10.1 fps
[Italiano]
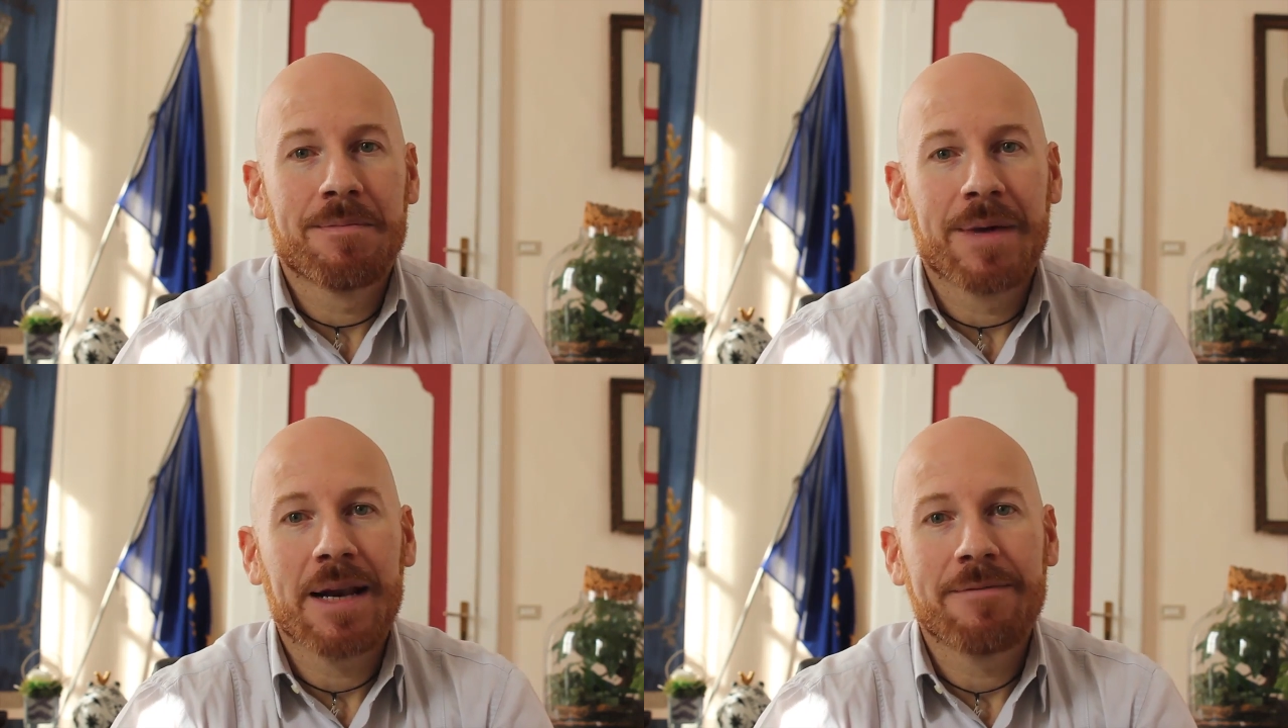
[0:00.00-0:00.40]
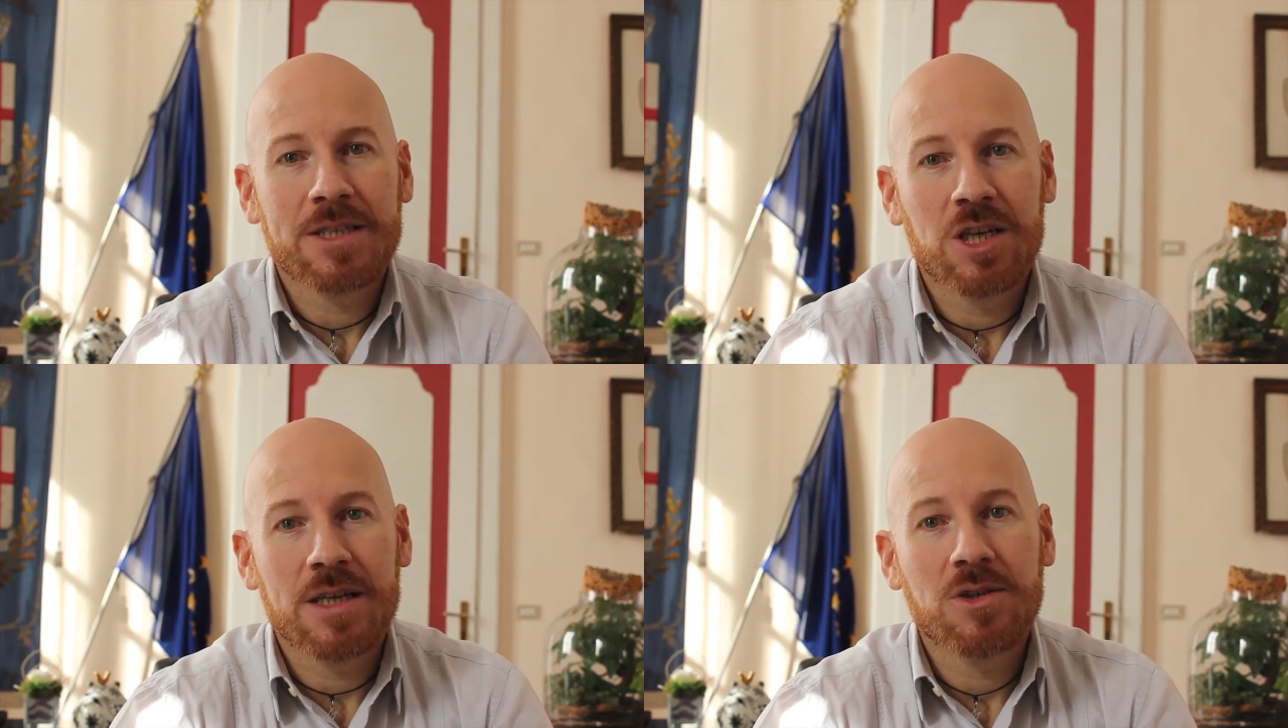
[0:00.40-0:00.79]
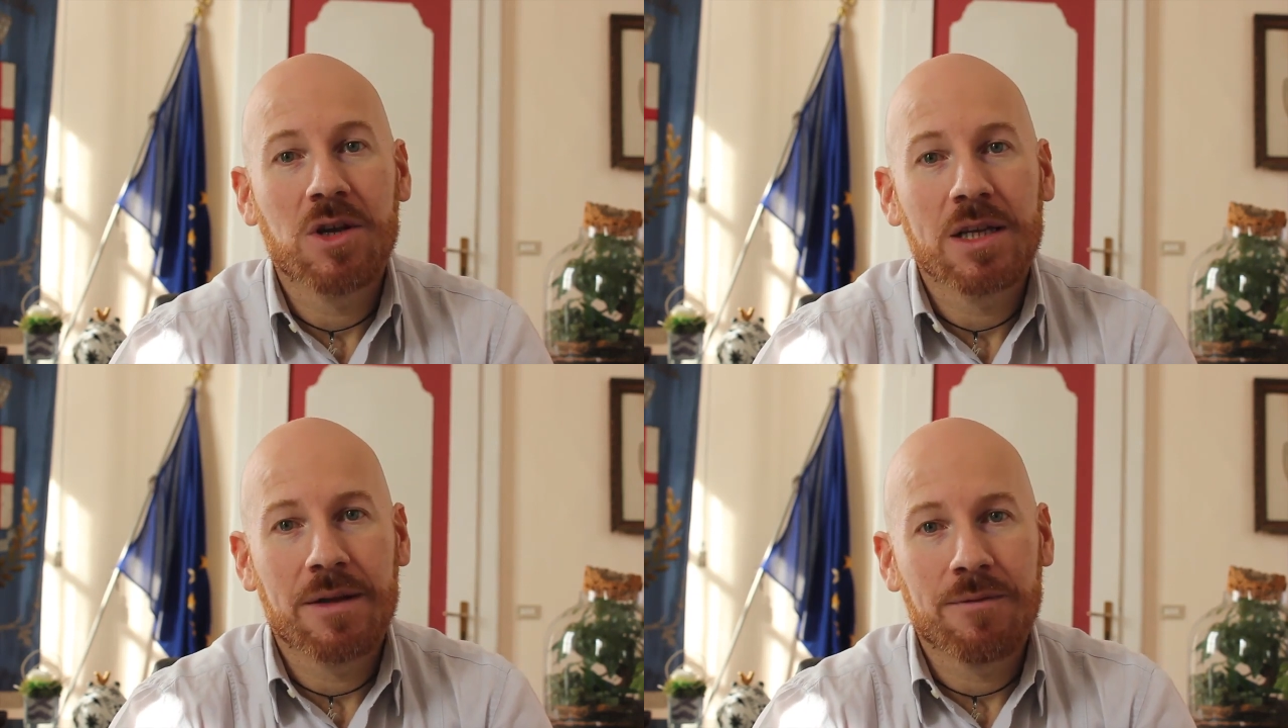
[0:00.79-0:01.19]
per le
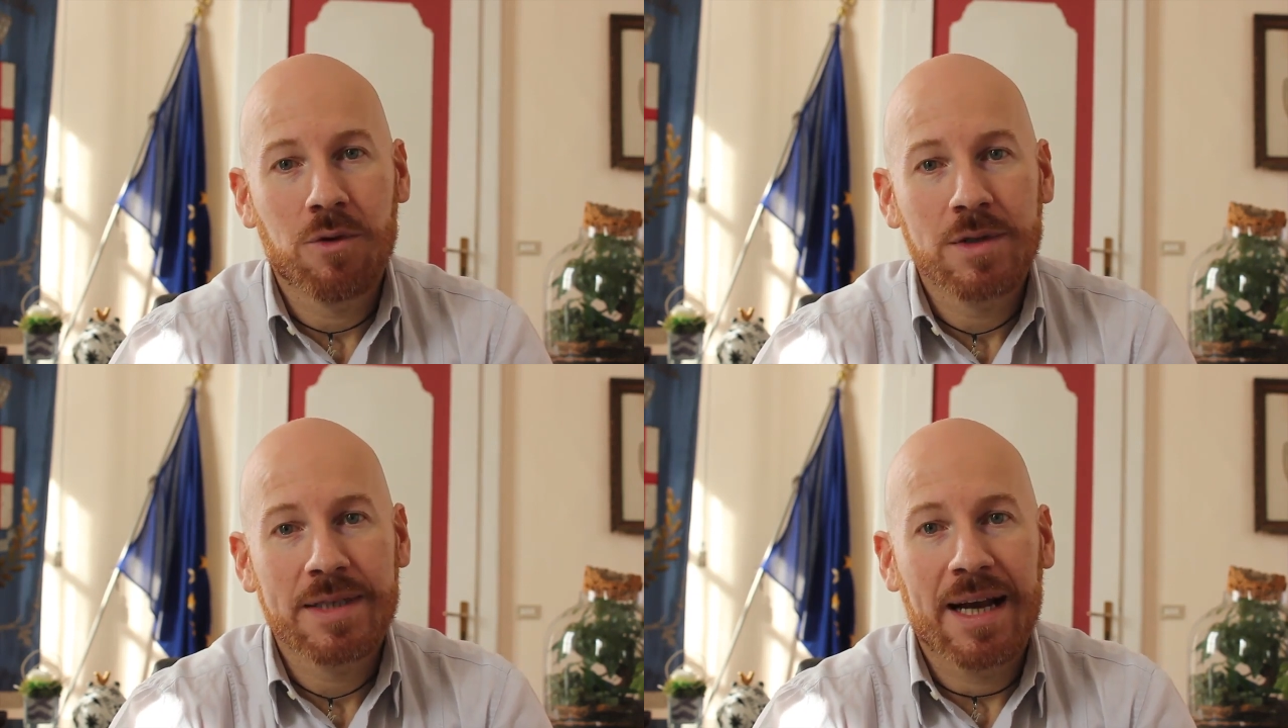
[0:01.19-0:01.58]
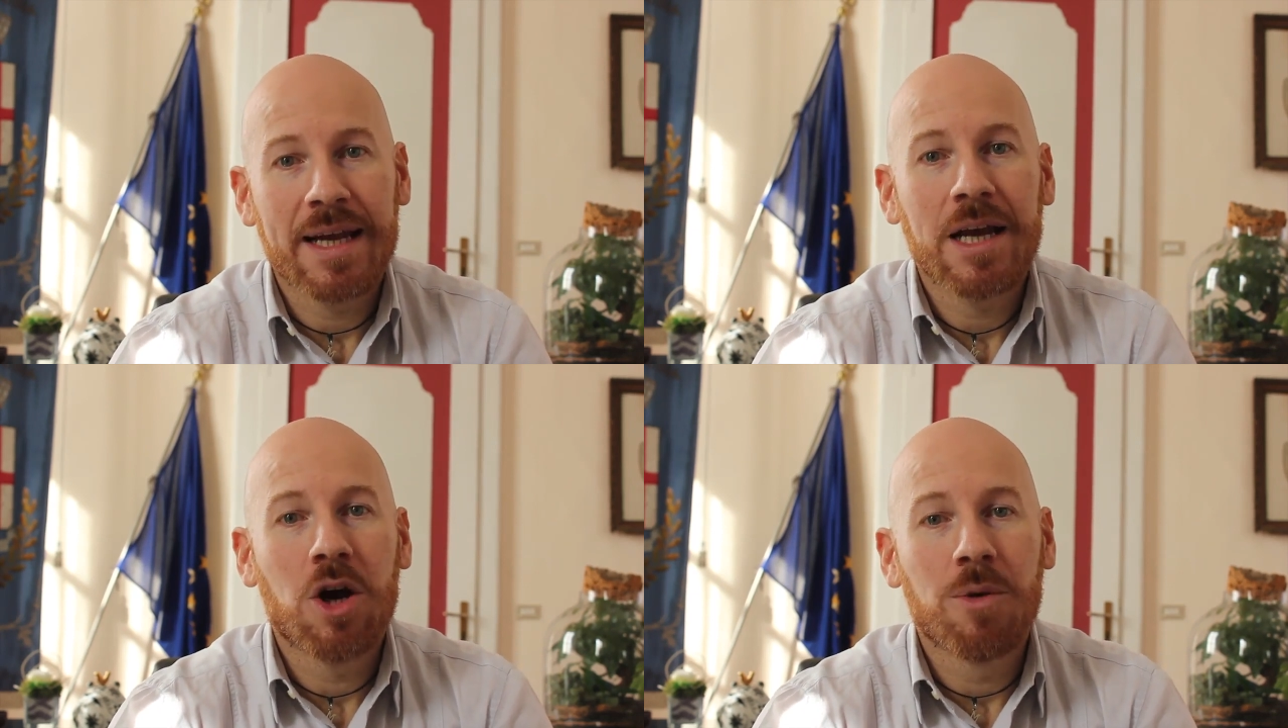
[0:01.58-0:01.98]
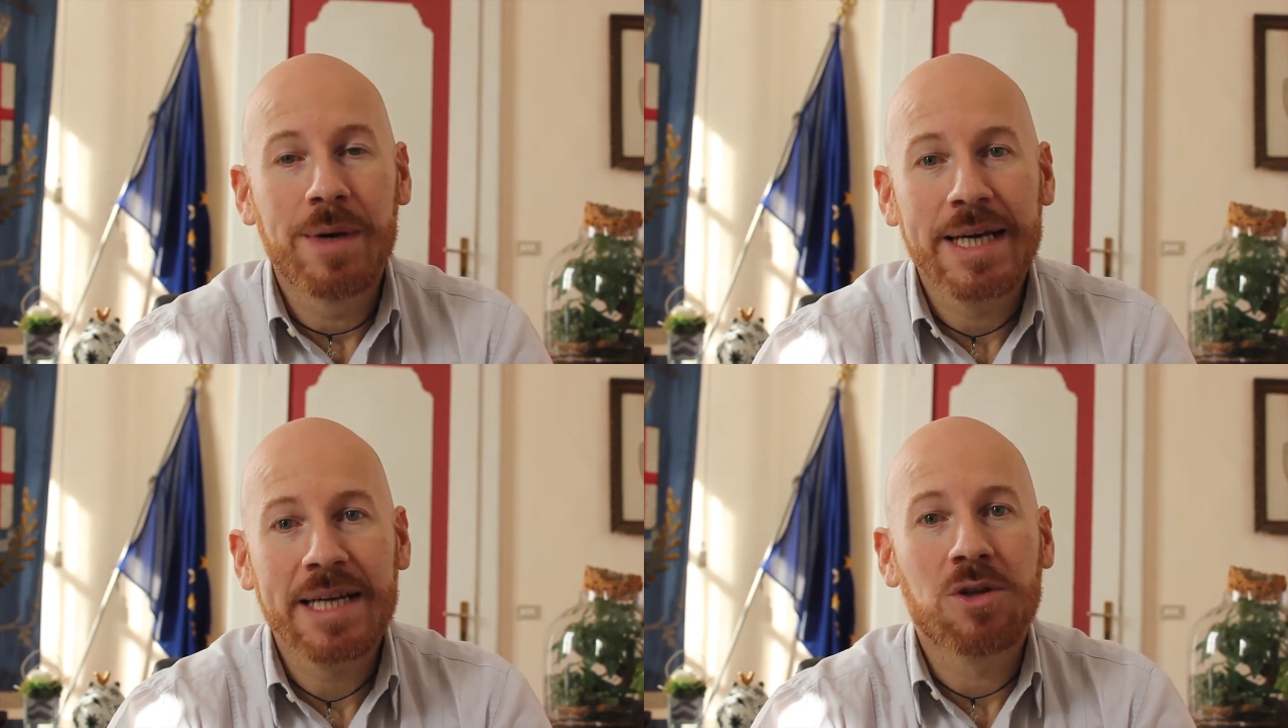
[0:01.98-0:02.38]
vaccinazioni antinfluenzale è
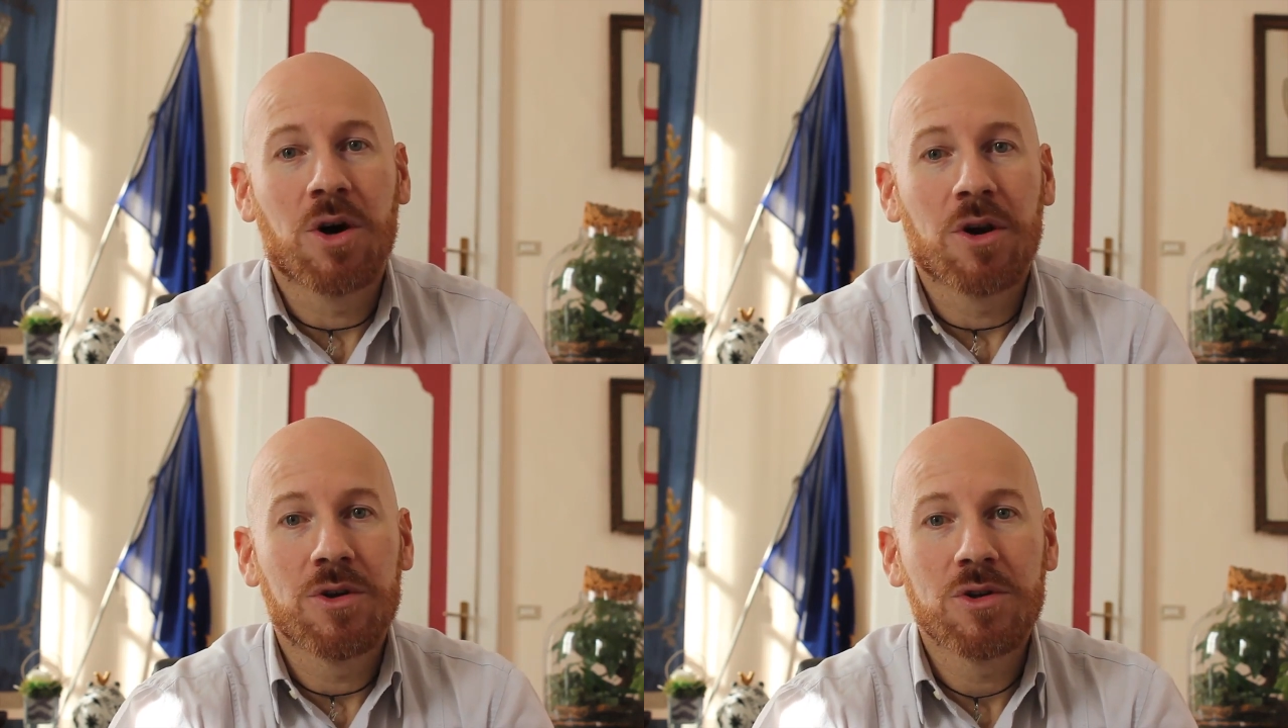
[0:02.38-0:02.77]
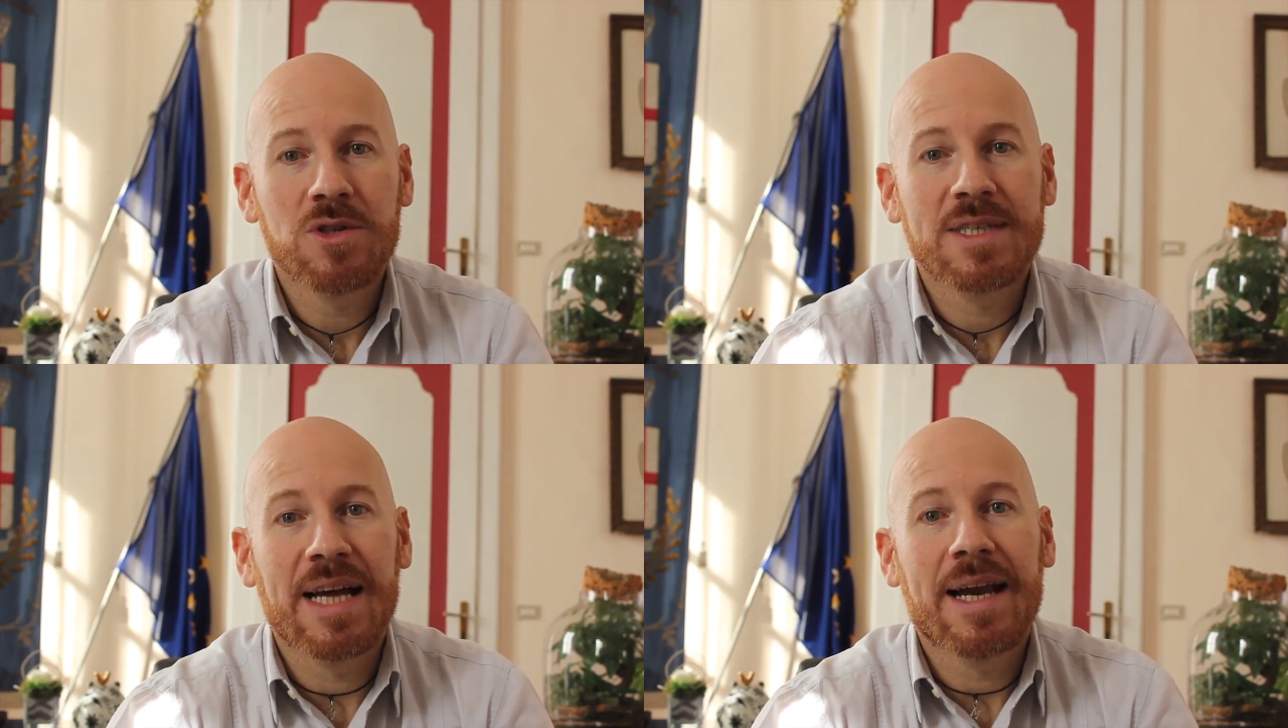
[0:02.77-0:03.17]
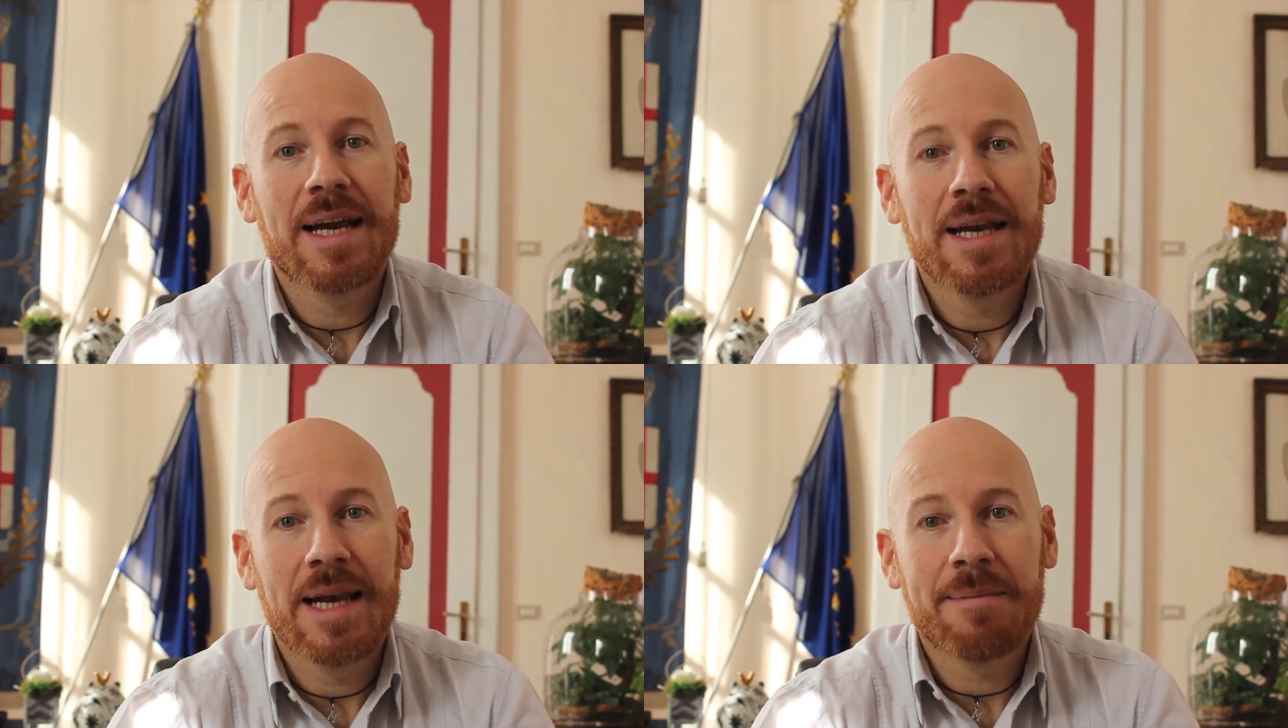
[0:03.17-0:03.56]
obbligatorio
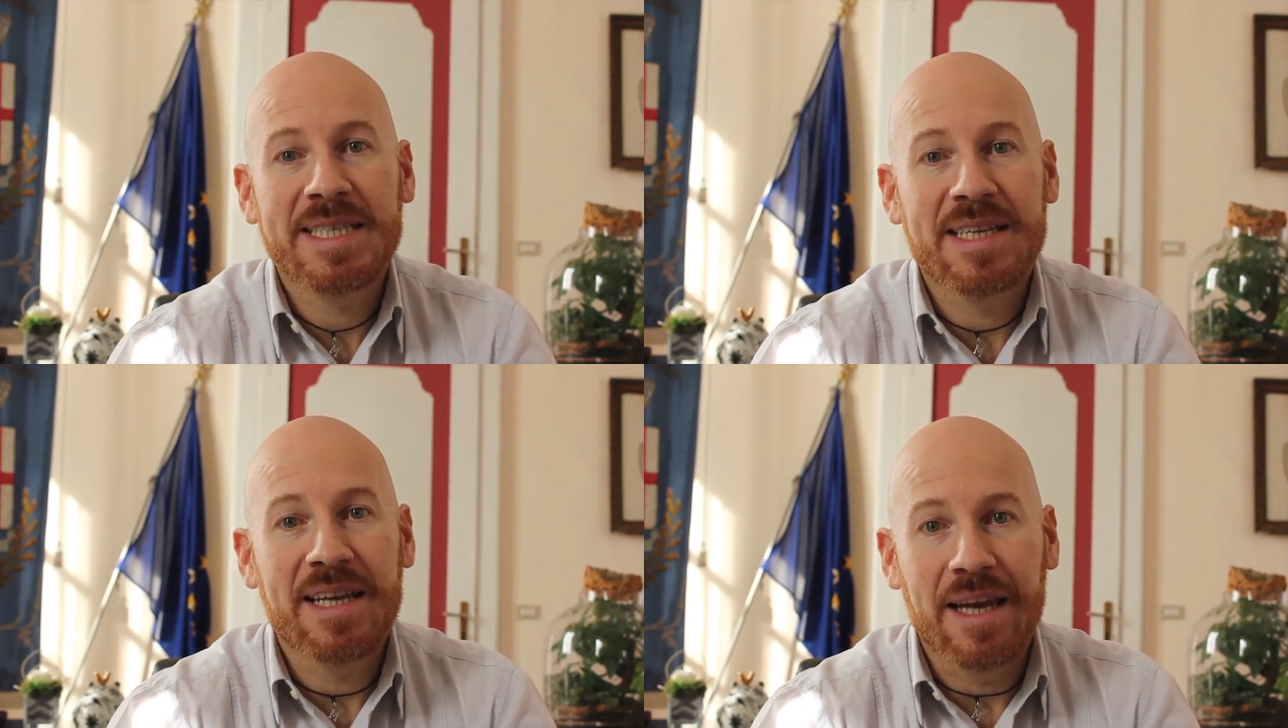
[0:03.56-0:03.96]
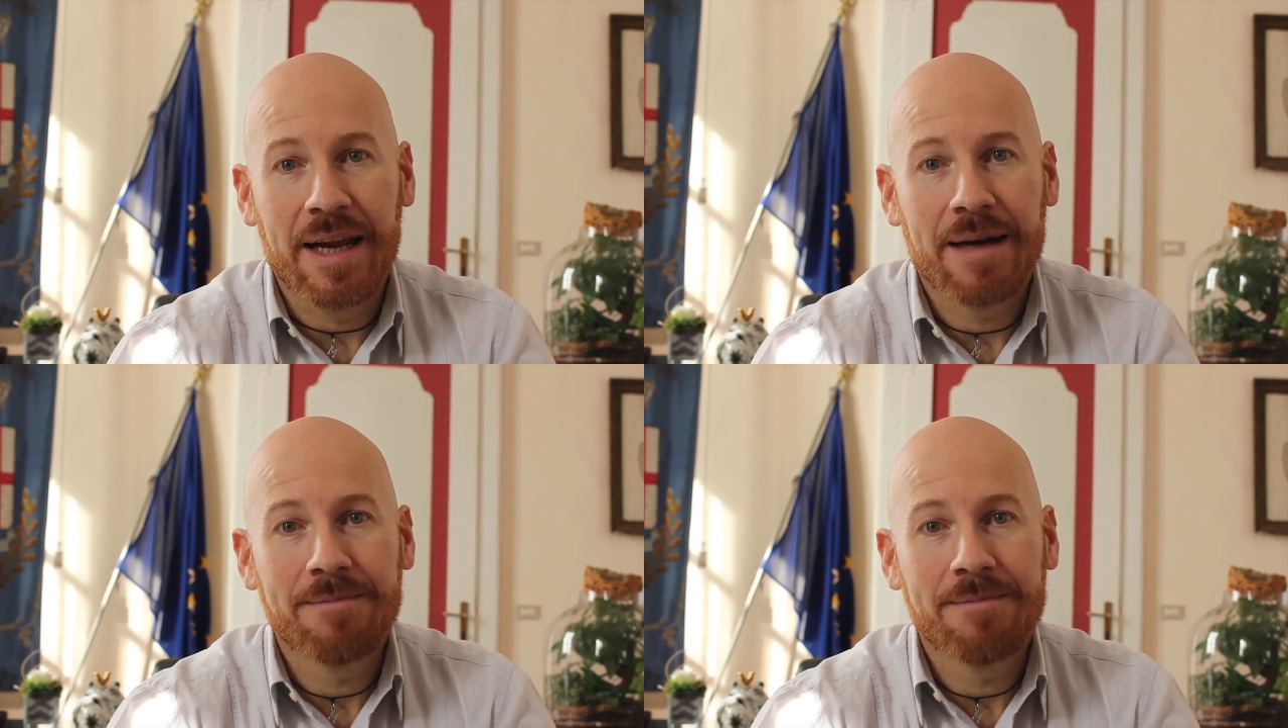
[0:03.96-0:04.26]
indossare la mascherina.